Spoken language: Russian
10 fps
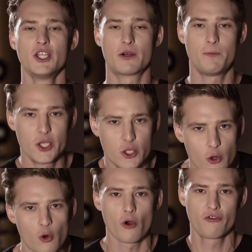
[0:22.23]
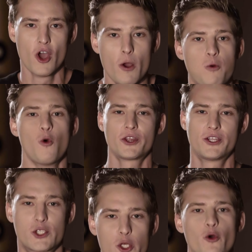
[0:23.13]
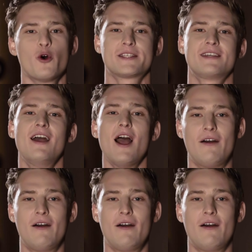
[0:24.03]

терпеть кровь, пот и слезы.